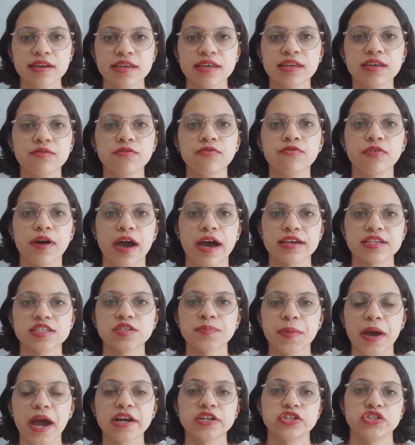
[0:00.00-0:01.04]
que faz
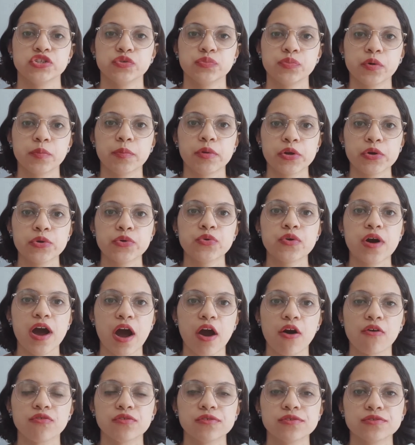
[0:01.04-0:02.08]
parte do
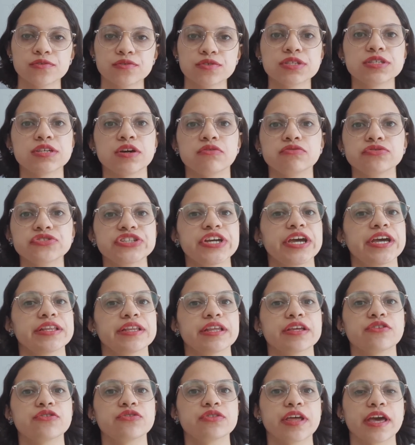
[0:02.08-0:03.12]
público-alvo do seu gênero,